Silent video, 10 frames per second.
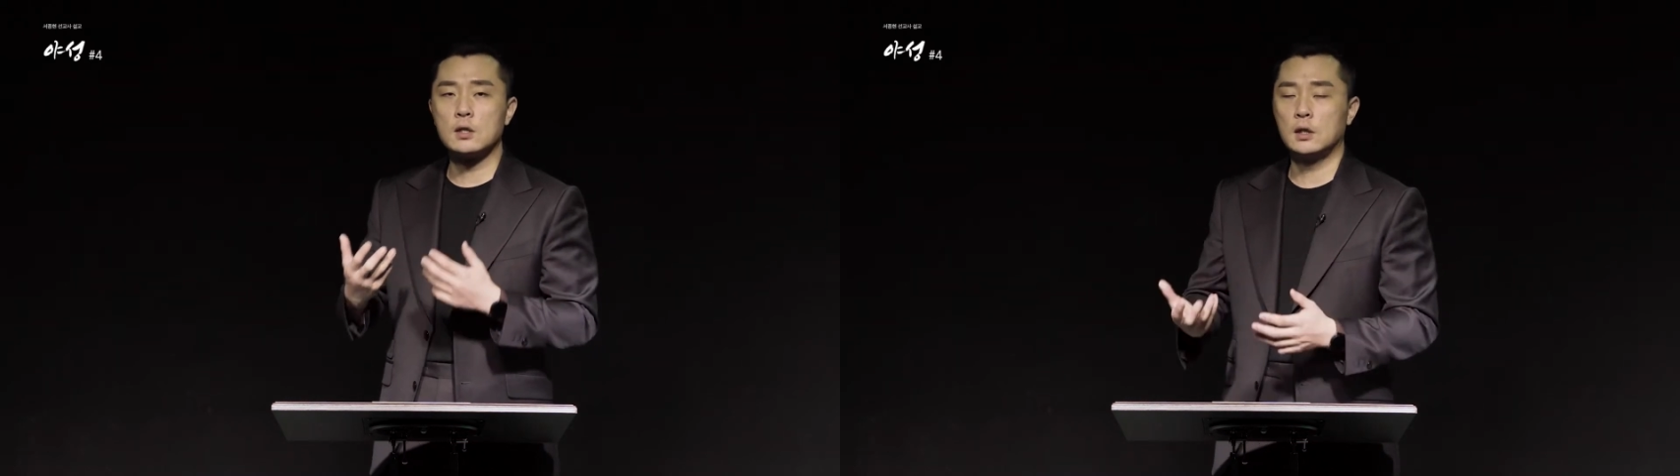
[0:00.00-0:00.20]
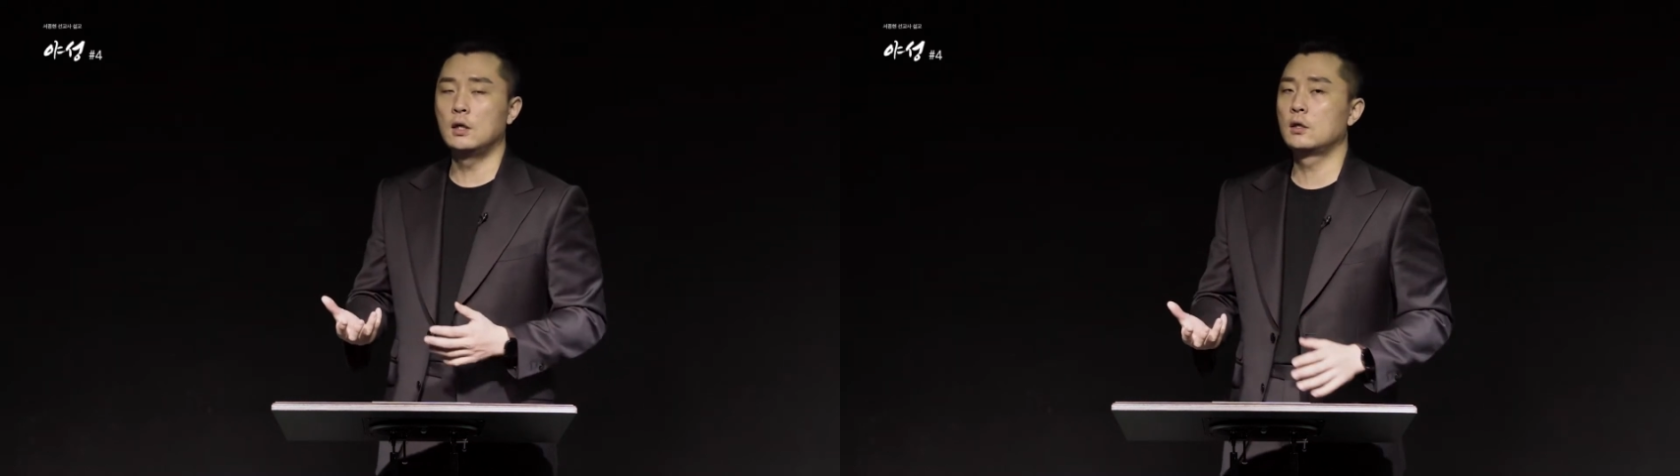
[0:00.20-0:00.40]

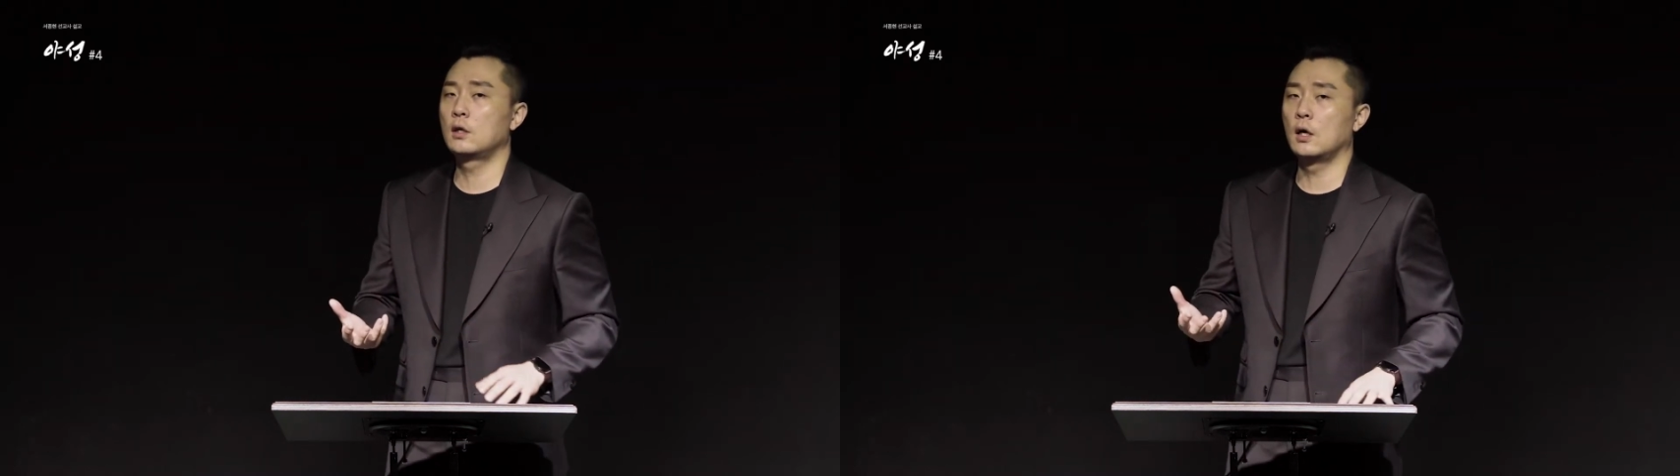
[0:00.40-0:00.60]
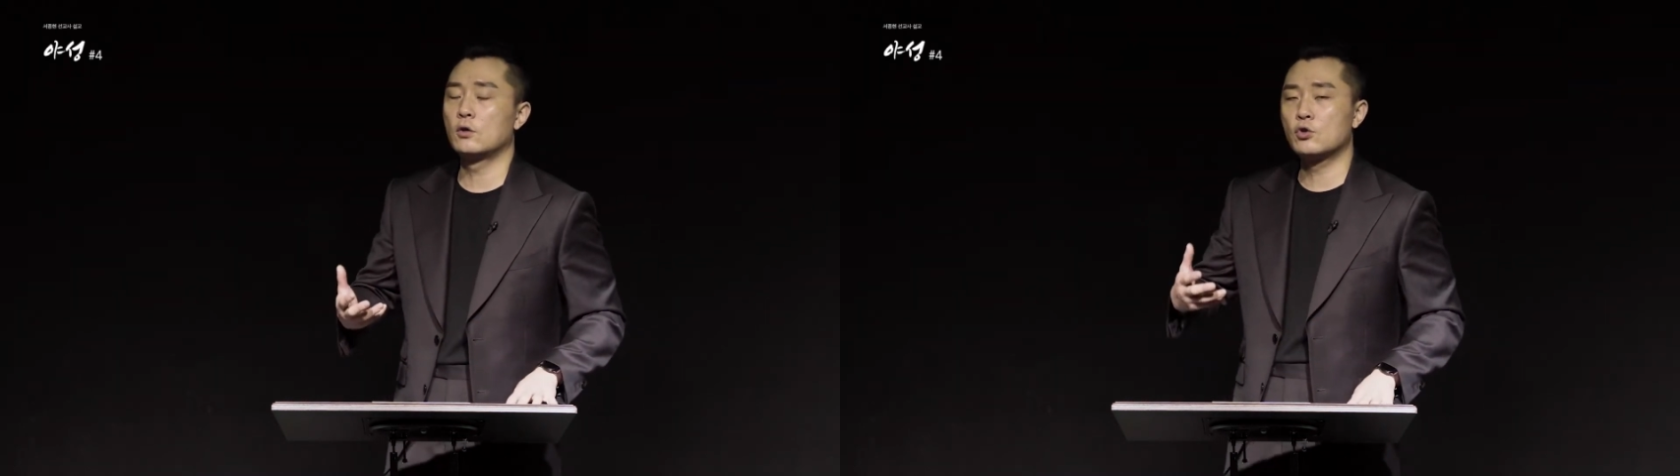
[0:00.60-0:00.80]
드릴
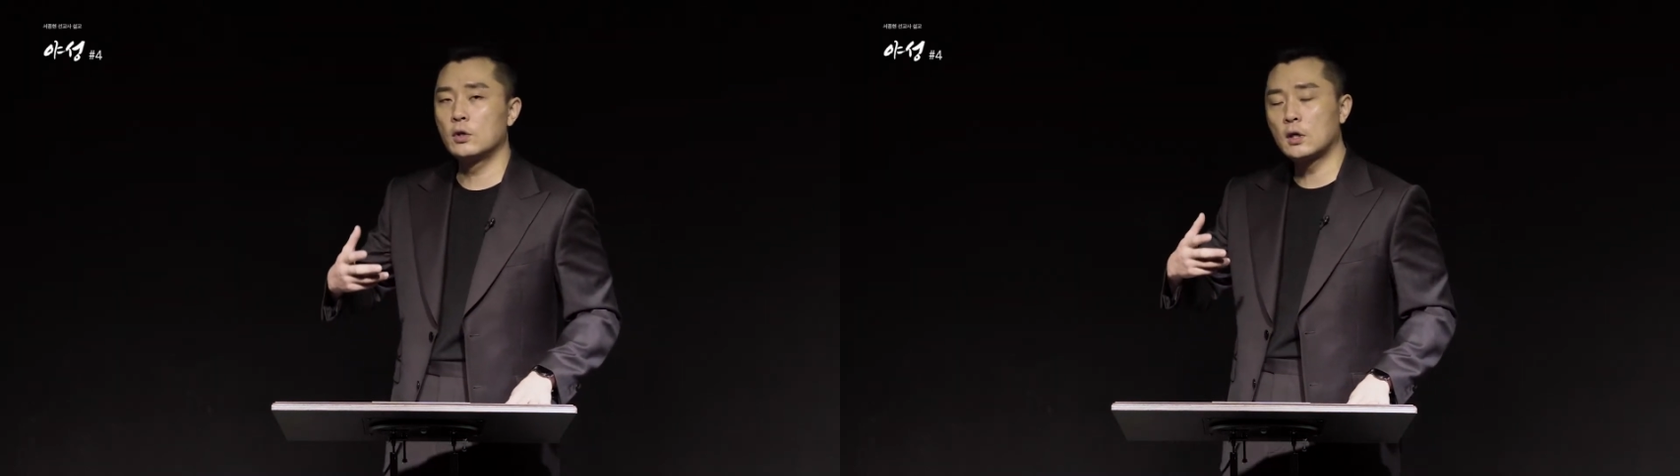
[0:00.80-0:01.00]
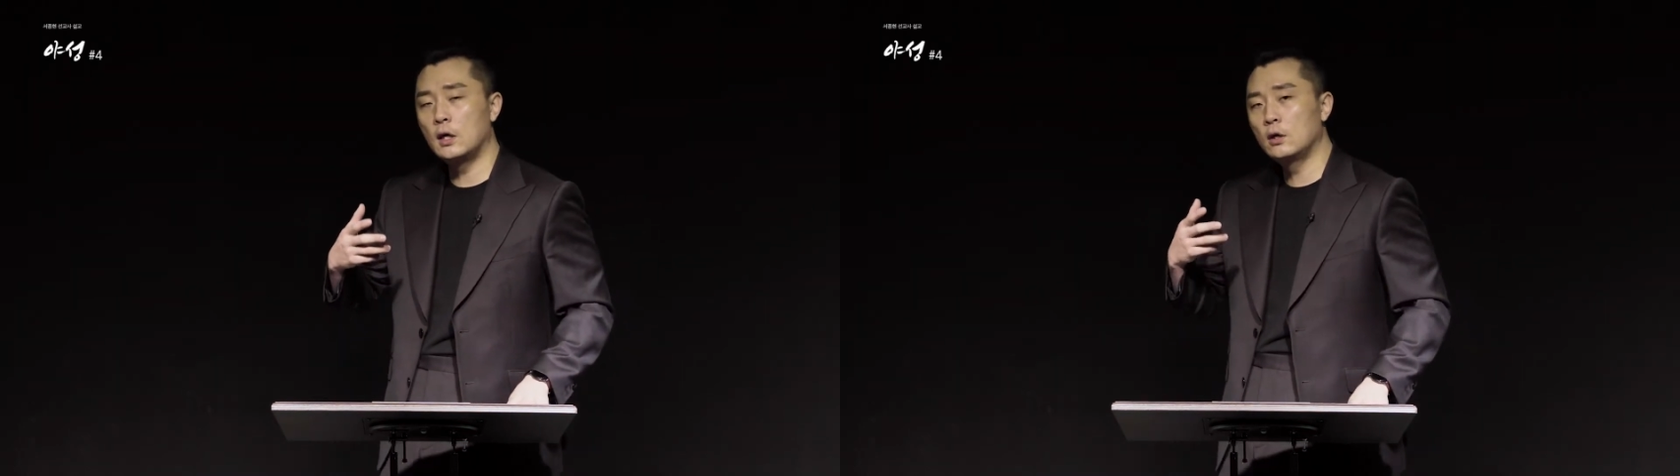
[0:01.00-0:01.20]
때
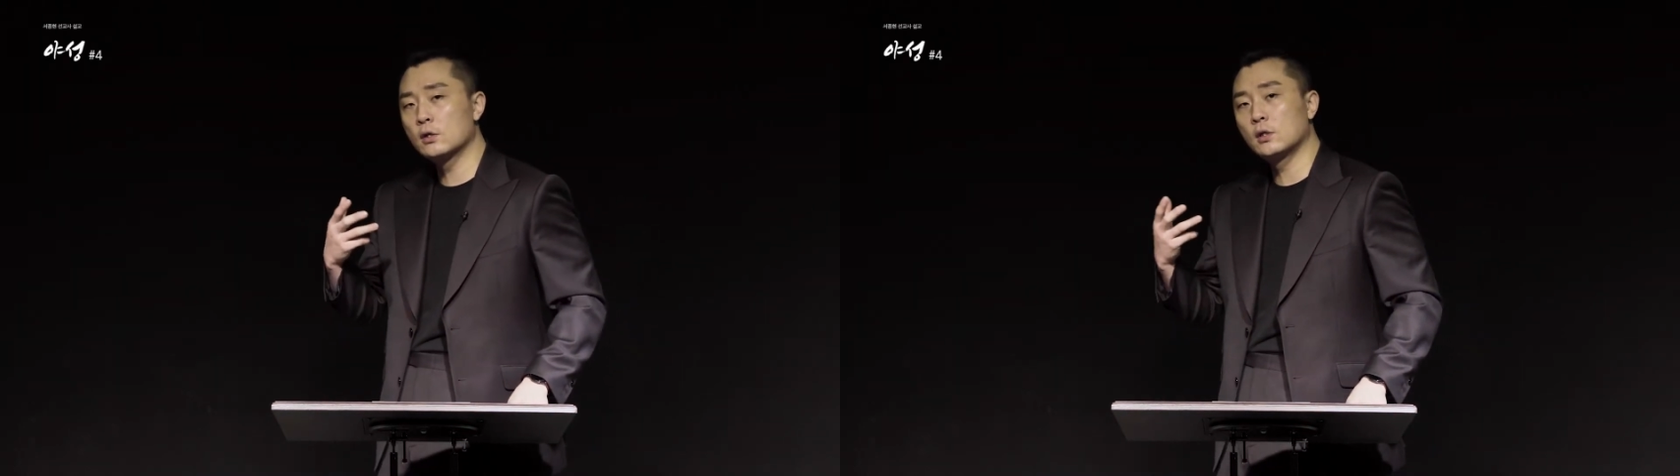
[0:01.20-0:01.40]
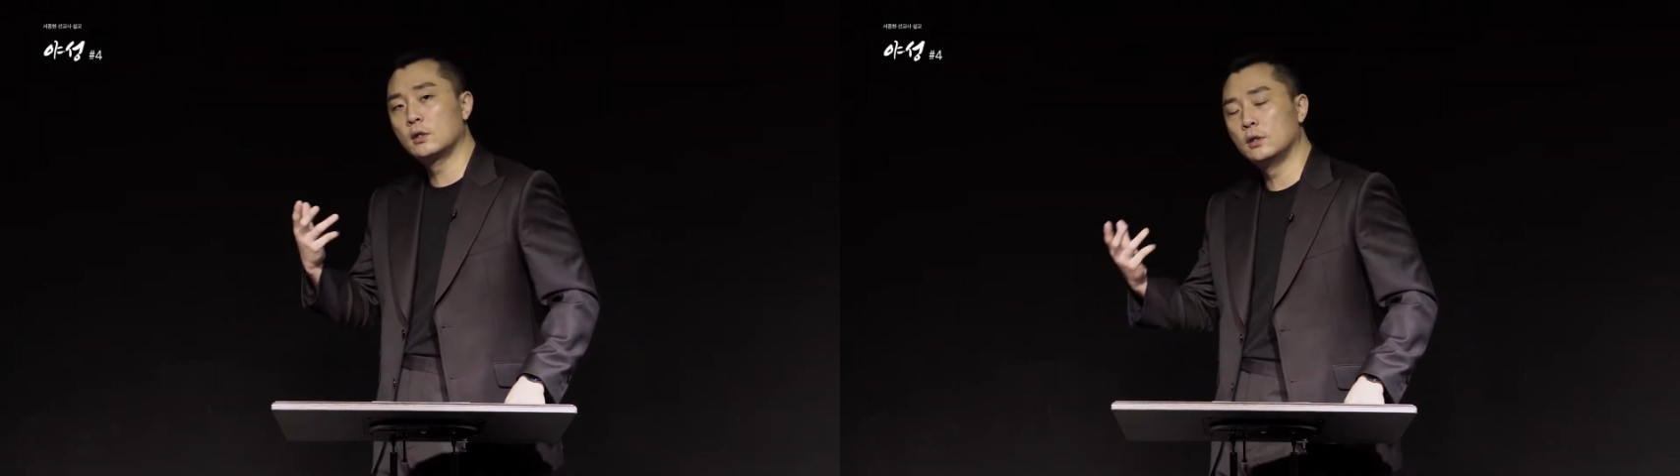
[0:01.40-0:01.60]
주님께
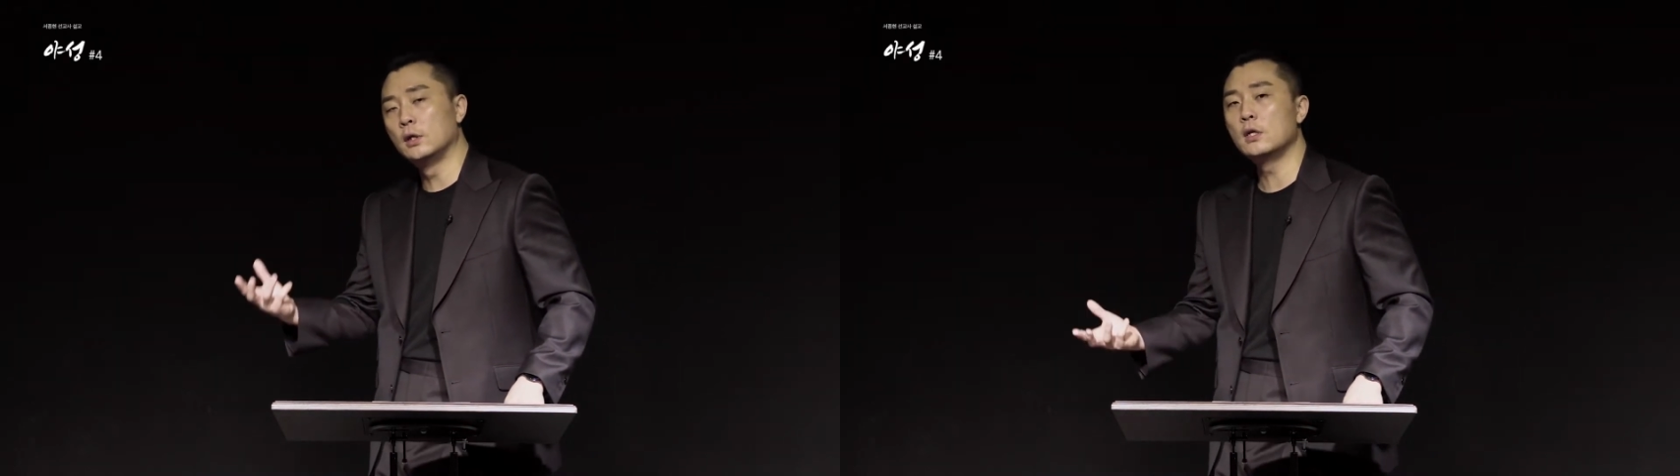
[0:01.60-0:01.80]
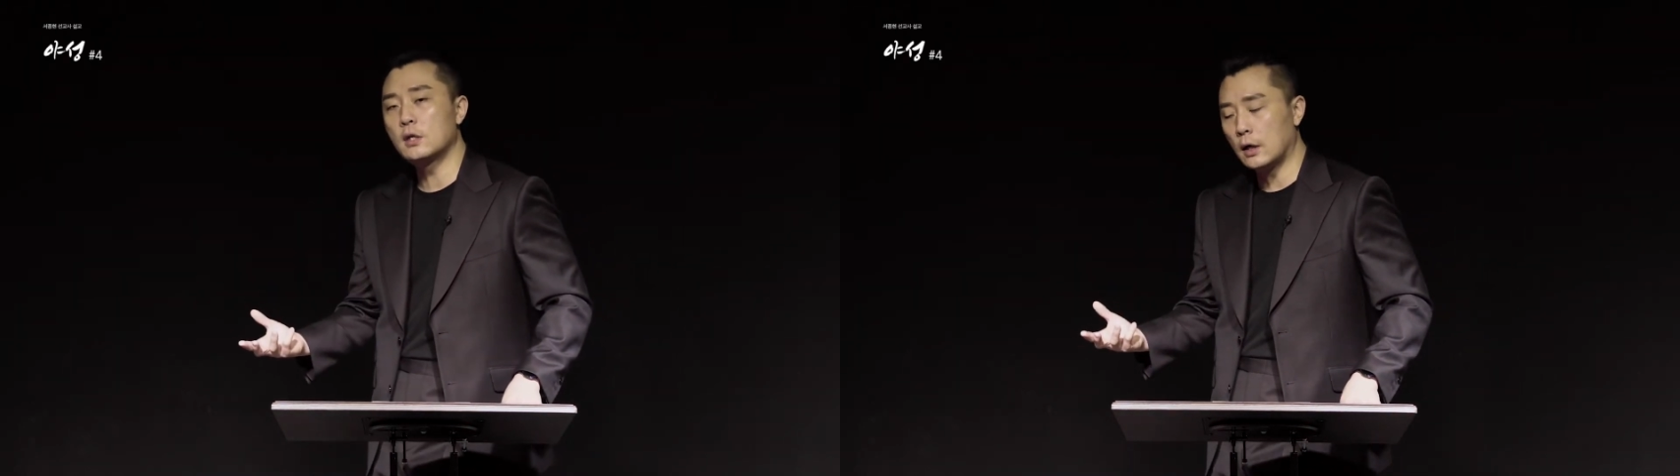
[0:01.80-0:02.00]
이것을
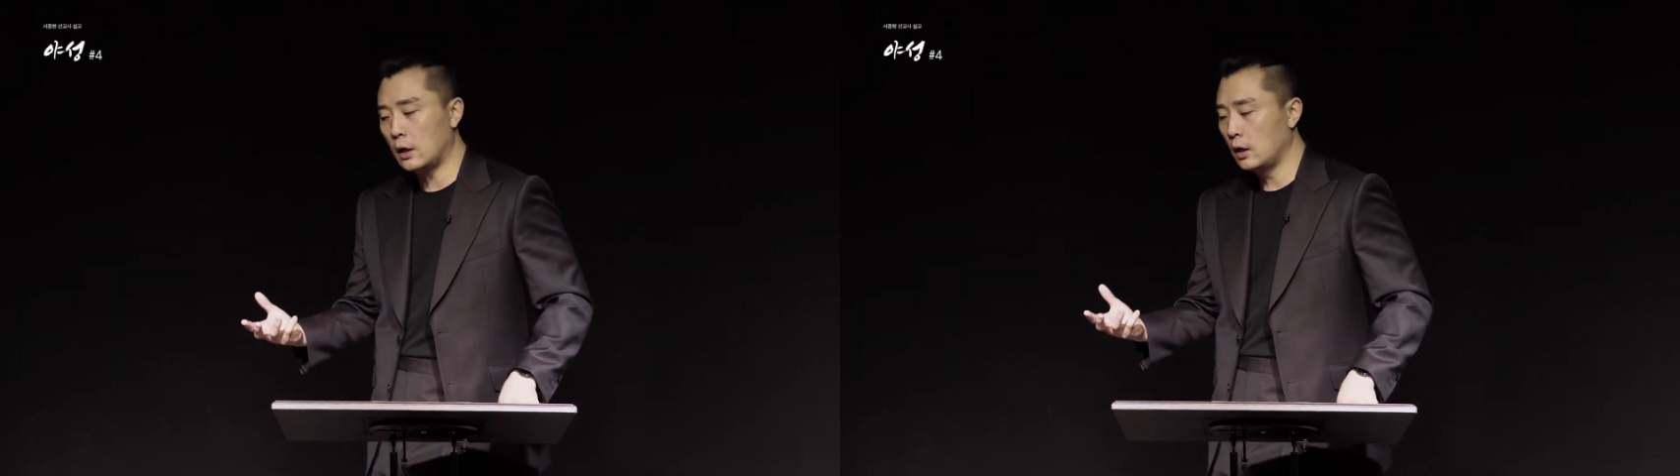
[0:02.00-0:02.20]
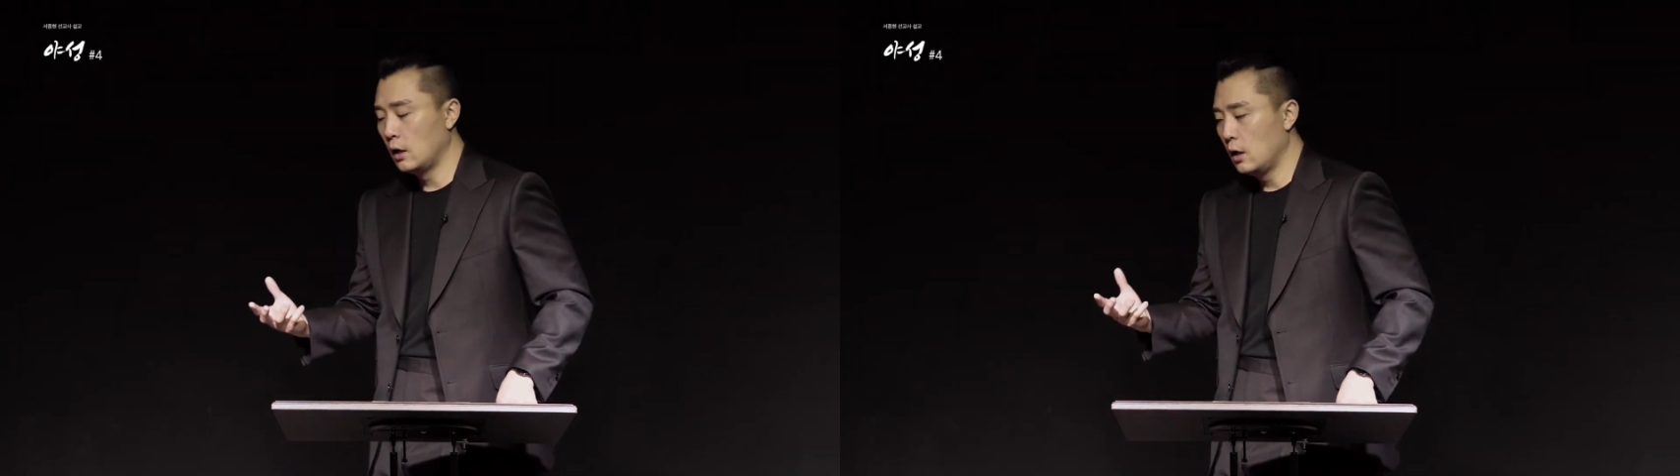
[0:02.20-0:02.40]
드릴 때